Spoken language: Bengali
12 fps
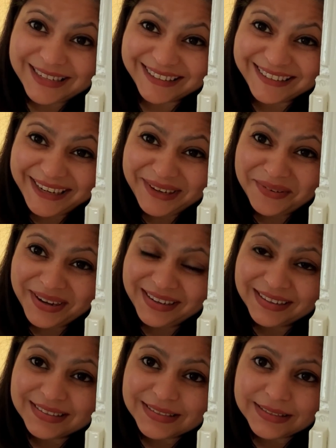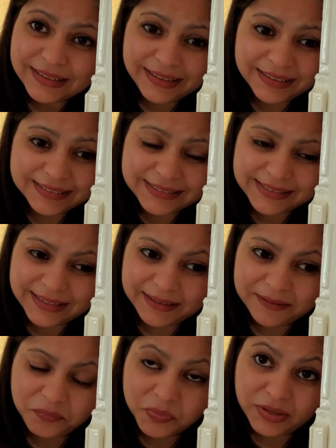চারটা ইনগ্রিডিয়েন্টস ইজ
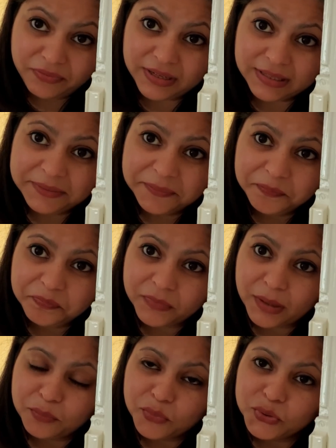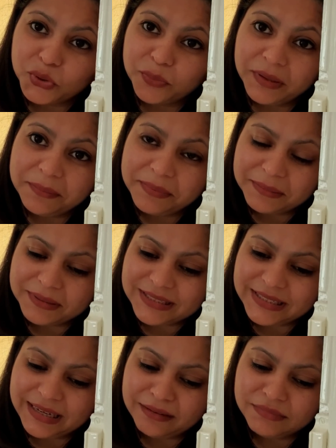ডিফিকাল্ট প্রথমে
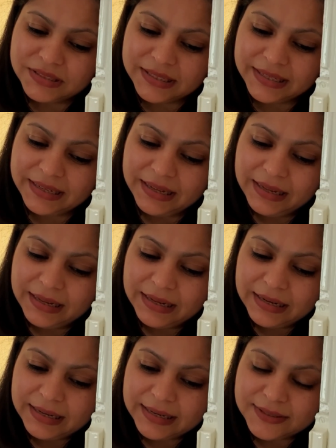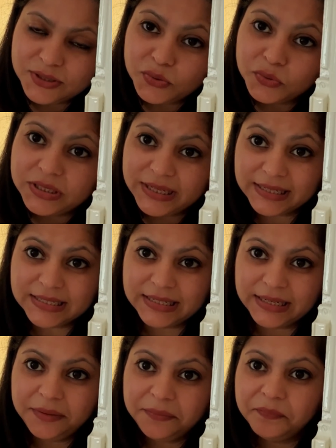ভেবেছিলাম যে লেটস ডু চিকেন
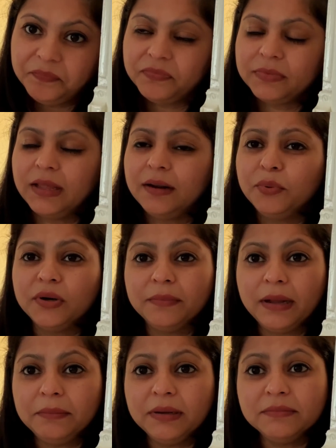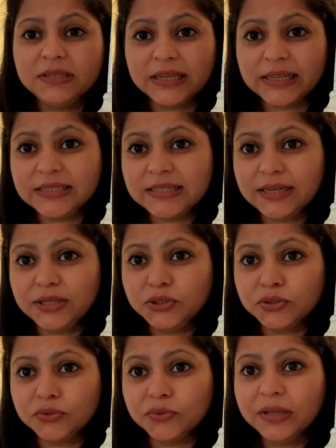চিলি তারপরে ভাবলাম চিকেন চিলির
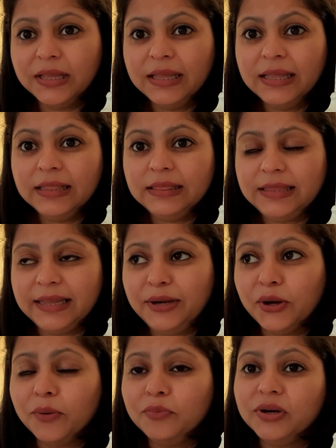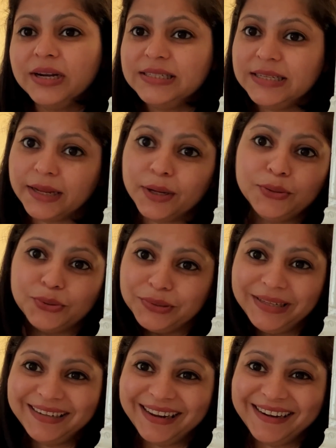জন্য তেল লবণ আর চিকেনই তো
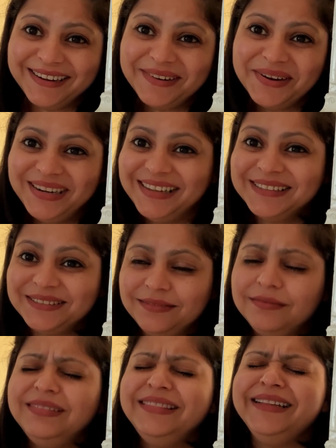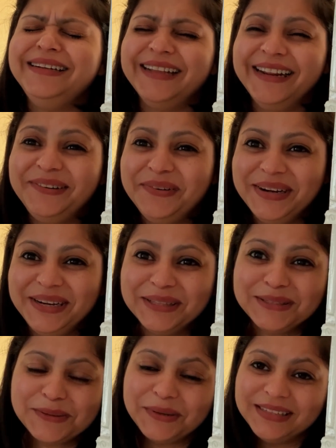তিনটে ইনগ্রিডিয়েন্ট তিনটে
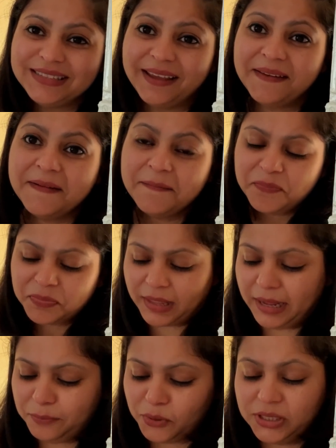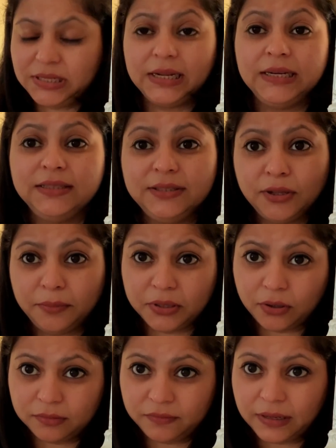ইনগ্রিডিয়েন্টস হয়ে যায় এরপরে সেখানে দিতে হবে
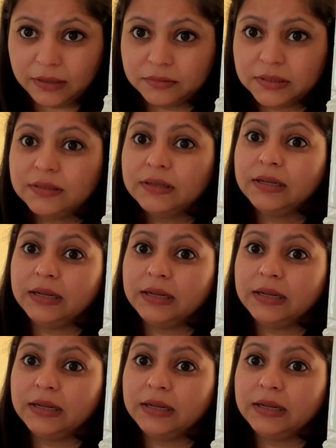কর্নফ্লাওয়ার